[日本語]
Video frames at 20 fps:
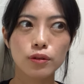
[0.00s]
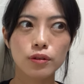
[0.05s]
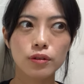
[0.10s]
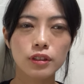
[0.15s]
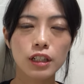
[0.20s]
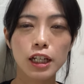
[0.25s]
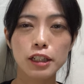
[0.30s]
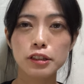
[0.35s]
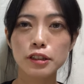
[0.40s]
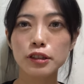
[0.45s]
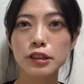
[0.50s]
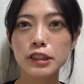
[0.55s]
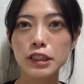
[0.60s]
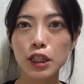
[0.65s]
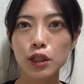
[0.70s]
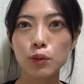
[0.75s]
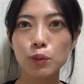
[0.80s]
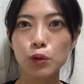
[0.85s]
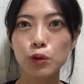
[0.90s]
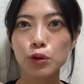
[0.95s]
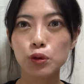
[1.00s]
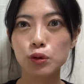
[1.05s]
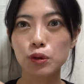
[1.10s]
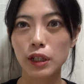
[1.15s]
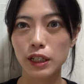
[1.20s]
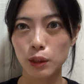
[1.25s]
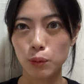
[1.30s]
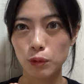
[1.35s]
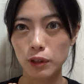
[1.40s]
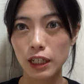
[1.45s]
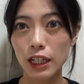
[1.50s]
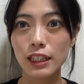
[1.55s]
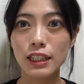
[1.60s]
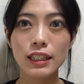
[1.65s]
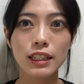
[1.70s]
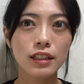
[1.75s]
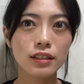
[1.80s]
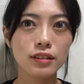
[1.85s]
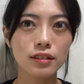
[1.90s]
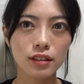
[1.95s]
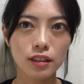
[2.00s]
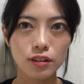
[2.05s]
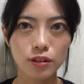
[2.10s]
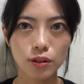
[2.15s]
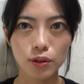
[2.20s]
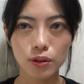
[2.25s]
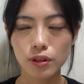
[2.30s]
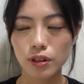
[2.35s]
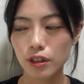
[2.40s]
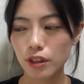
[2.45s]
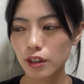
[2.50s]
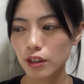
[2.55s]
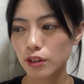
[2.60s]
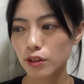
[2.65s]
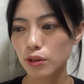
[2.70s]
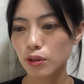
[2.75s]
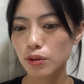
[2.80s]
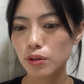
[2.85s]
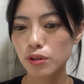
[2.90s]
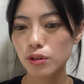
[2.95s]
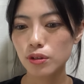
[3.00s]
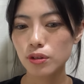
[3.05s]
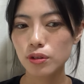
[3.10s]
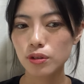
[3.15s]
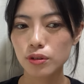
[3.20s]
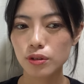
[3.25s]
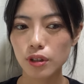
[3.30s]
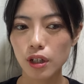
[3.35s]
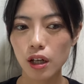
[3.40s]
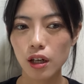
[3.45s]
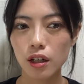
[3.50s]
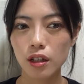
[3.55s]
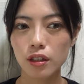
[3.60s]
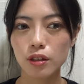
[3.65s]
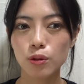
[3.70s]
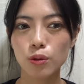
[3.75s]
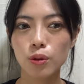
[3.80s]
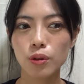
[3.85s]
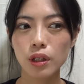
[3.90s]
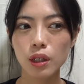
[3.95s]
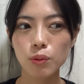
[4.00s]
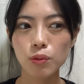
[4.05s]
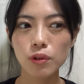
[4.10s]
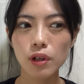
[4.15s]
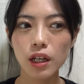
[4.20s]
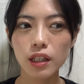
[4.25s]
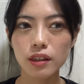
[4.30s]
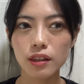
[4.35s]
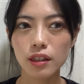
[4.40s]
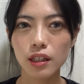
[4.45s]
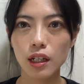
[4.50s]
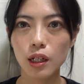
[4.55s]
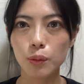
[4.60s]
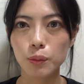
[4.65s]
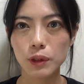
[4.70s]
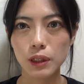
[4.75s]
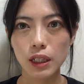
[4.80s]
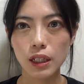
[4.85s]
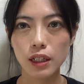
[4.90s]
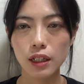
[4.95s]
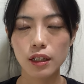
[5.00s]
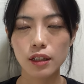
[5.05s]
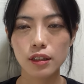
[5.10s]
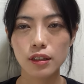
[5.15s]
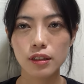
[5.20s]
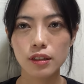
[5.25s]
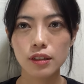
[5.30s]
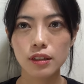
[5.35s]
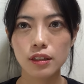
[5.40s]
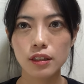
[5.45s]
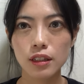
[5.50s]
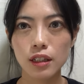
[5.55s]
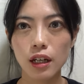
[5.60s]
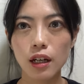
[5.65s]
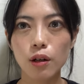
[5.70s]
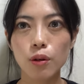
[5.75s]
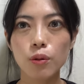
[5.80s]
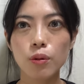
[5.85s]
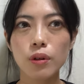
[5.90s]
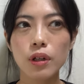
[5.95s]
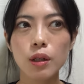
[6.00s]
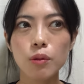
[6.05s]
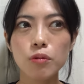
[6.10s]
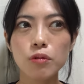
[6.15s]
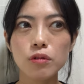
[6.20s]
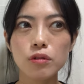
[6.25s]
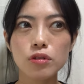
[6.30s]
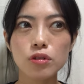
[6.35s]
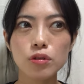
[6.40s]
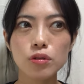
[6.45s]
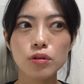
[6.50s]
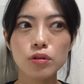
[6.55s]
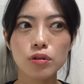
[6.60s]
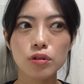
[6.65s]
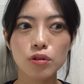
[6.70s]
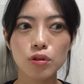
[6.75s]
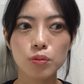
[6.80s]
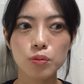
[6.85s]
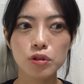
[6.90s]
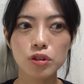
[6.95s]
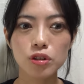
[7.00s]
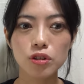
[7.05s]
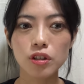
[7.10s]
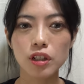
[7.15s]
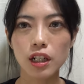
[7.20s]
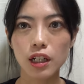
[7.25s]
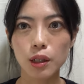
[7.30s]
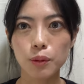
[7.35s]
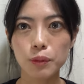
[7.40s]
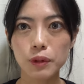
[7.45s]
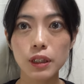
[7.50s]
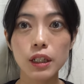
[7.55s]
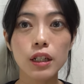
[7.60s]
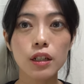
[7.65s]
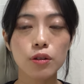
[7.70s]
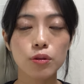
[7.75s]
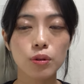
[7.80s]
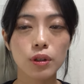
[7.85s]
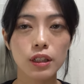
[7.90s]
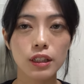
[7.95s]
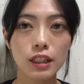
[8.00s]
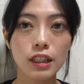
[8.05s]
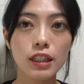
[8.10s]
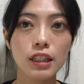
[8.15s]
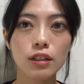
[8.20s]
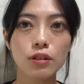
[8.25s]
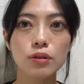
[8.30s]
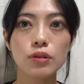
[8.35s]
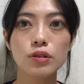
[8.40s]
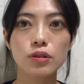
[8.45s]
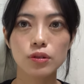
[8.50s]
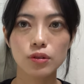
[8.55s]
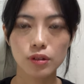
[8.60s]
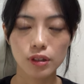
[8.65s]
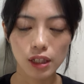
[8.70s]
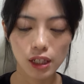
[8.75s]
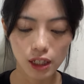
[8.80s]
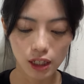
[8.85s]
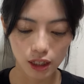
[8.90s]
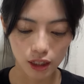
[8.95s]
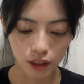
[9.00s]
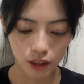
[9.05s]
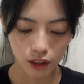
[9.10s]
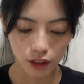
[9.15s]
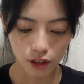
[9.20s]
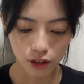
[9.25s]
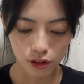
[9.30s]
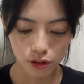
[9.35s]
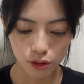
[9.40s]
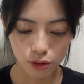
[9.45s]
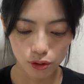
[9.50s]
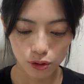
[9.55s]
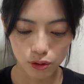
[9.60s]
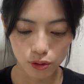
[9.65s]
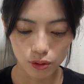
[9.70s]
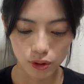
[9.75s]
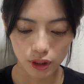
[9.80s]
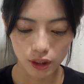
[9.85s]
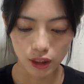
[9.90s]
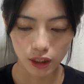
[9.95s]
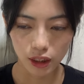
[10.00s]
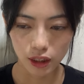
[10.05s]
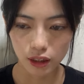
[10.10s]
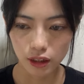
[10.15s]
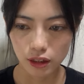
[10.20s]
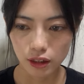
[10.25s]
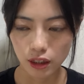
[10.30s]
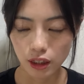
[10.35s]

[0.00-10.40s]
かすってるものとかでも書き出すんですよ。そうすると、あ、これもあったらみたいな、あ、これもちょっと面白いからみたいなのが出てくるので、そういうのがね、